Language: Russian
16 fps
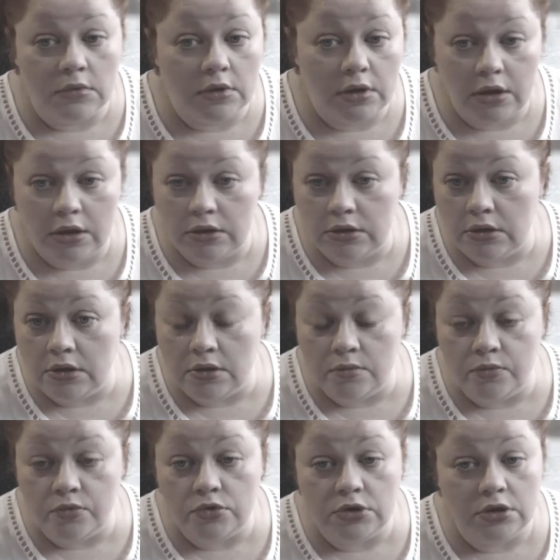это
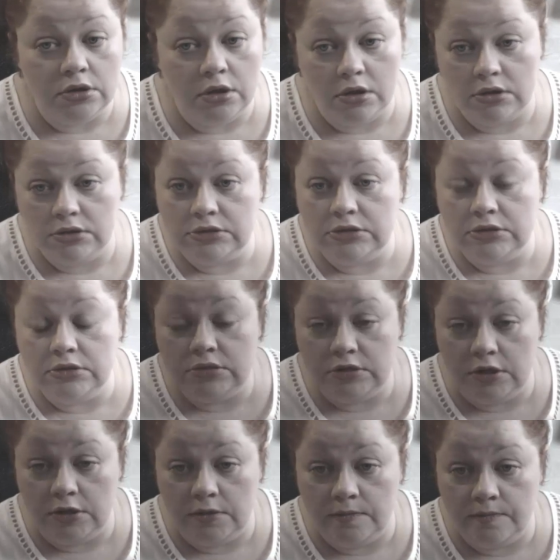работа на один
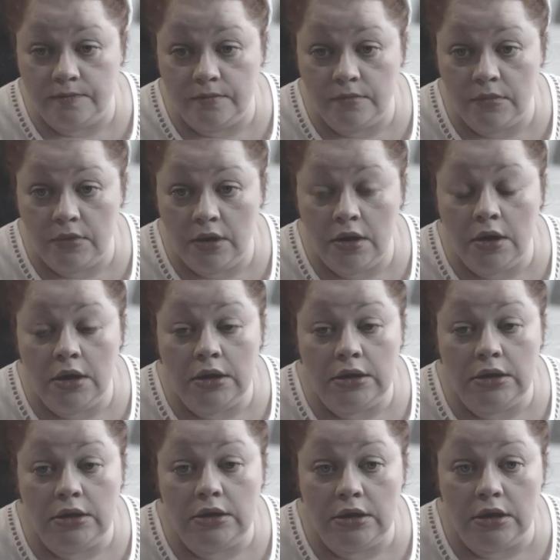день.
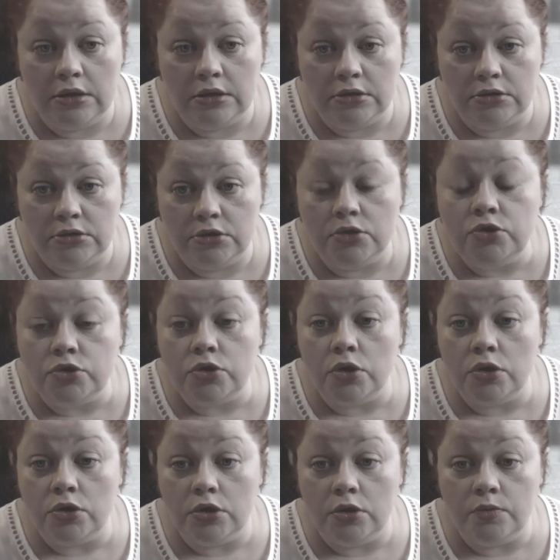И я надеюсь,
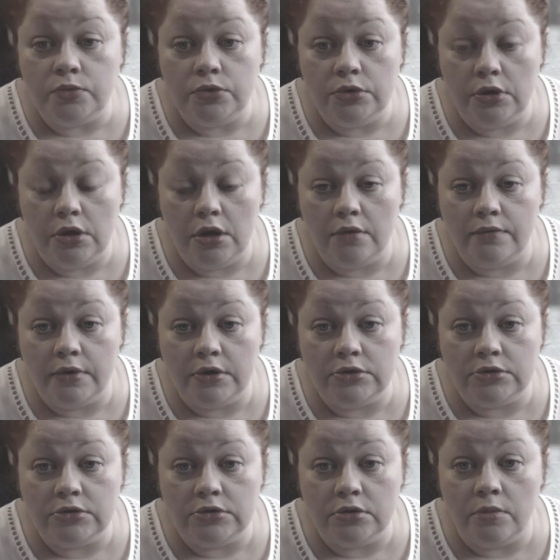что она будет для
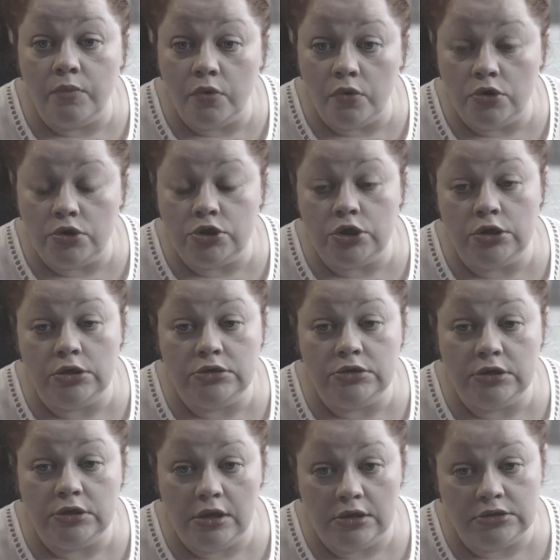вас больше
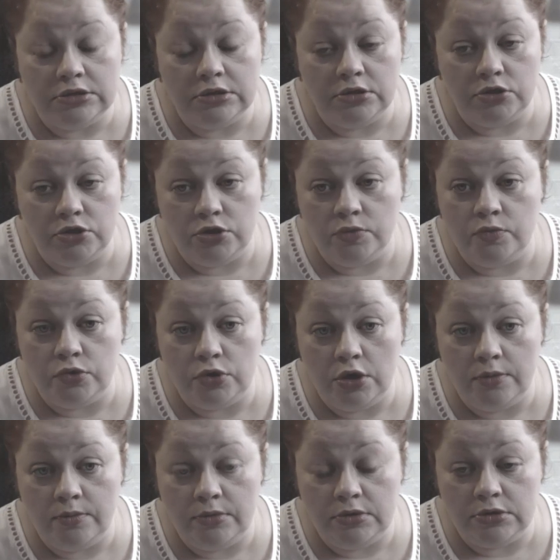интересной, чем
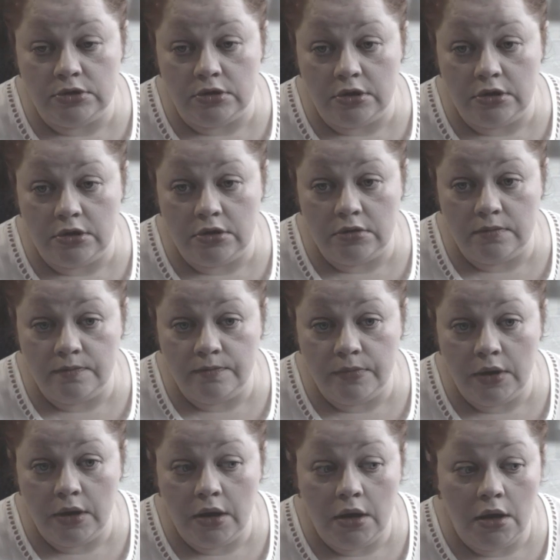утомительной.
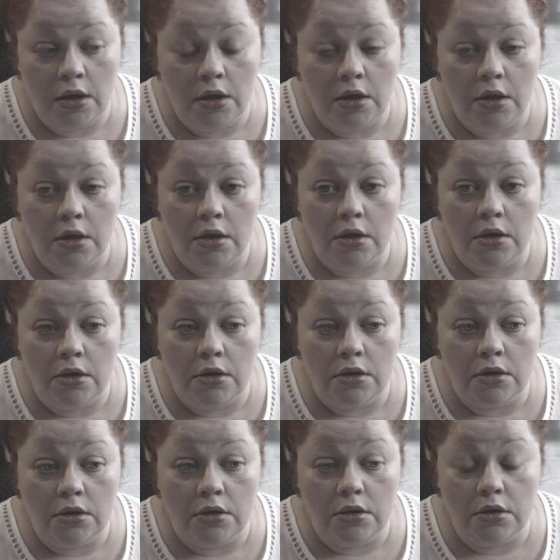
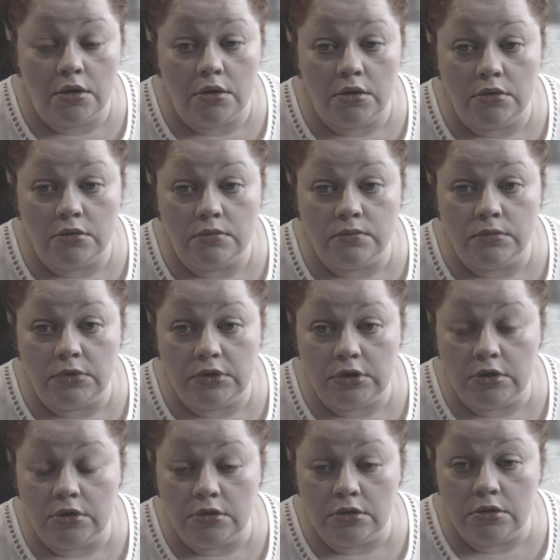А,
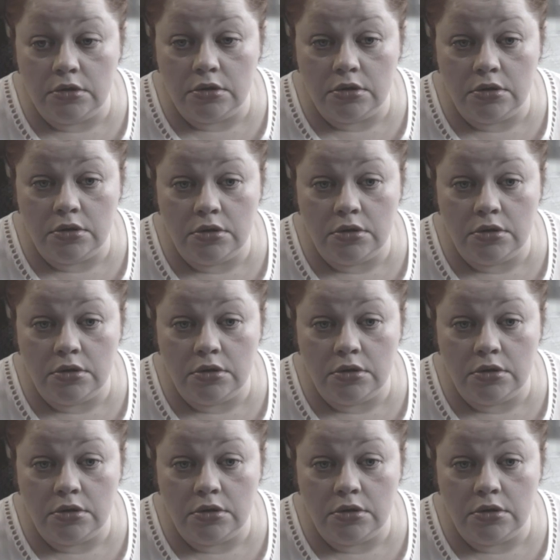Итак,